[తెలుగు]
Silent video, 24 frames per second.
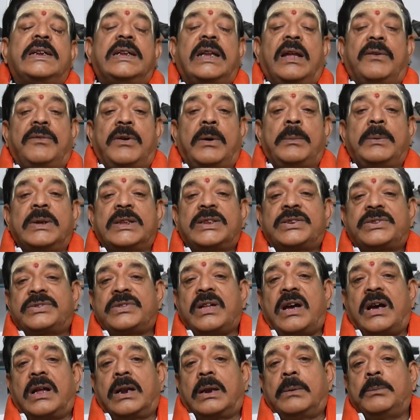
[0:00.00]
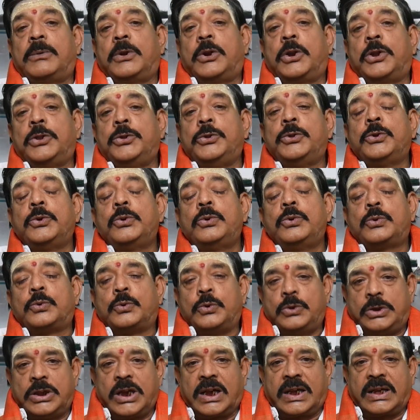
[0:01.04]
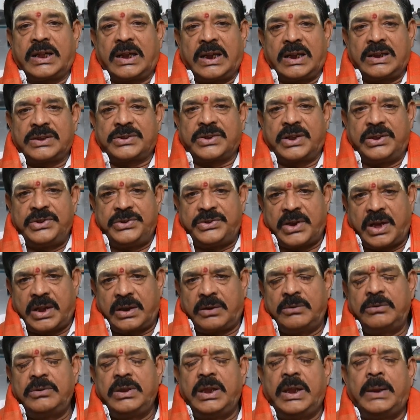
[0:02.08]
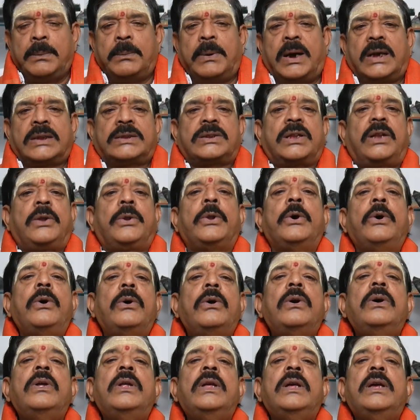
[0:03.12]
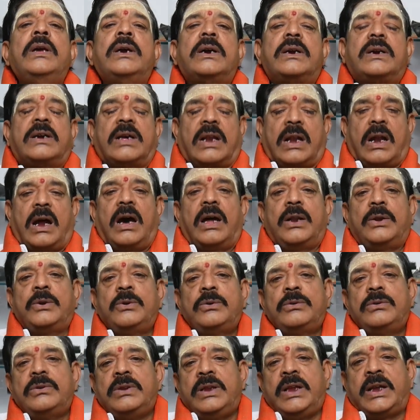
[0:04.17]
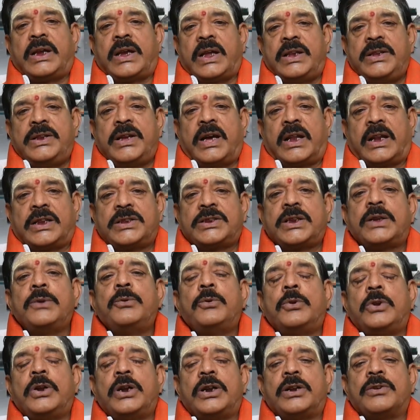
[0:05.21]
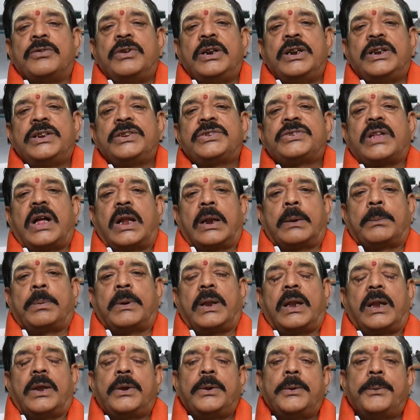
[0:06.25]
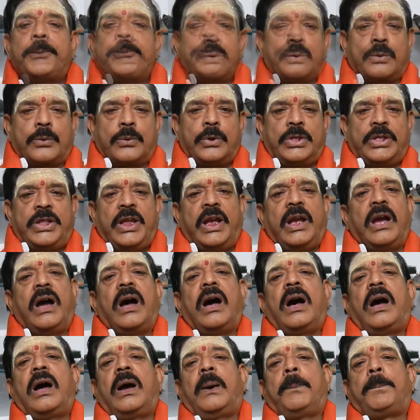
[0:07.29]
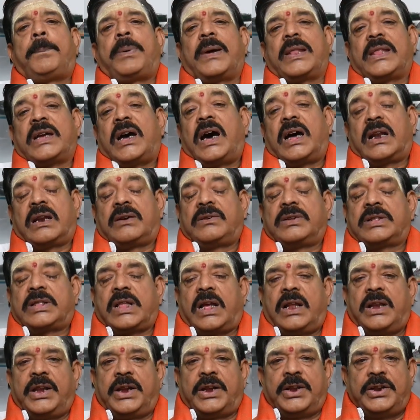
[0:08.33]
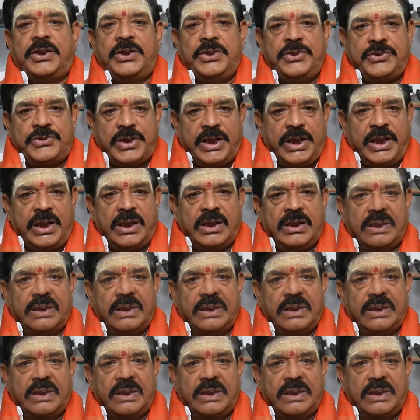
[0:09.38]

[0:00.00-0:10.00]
నవమ స్థానమునందు కుజగ్రహ సంచారం ఈ మాసంలో గ్రహాలు ఈ కన్యారాశికి ఉన్నటువంటి స్థాన ఫలాలు కొద్దిగా పదహారవ తారీఖు నుంచి